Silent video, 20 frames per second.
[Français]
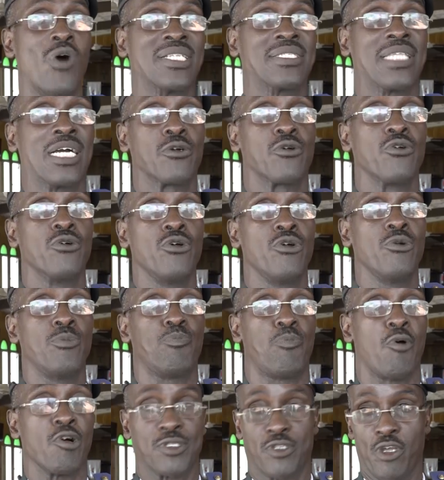en tant que
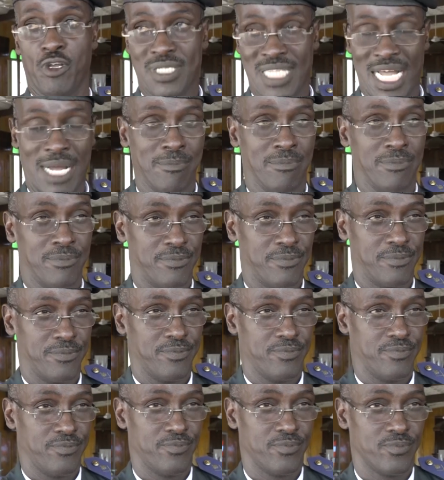porteurs d'âmes,
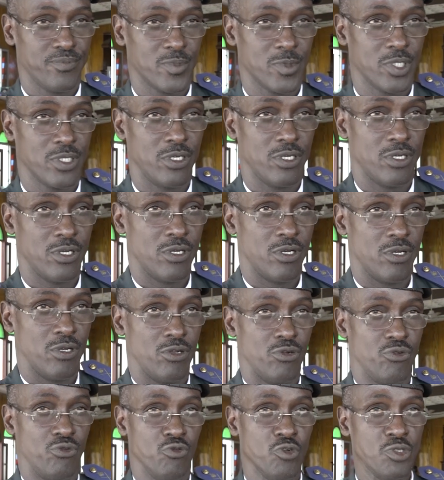
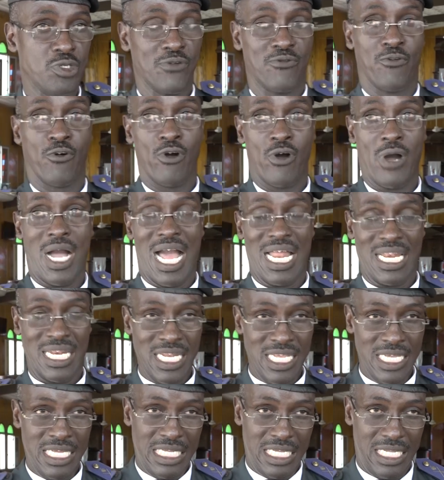nous devons
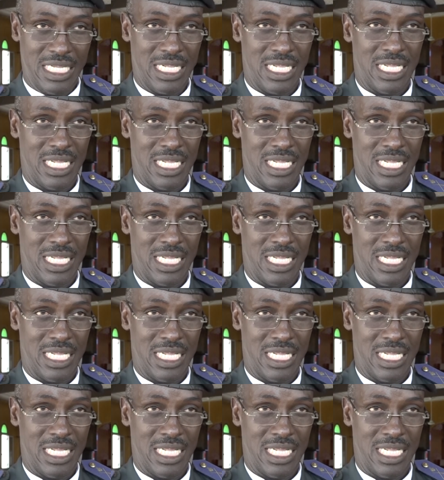aller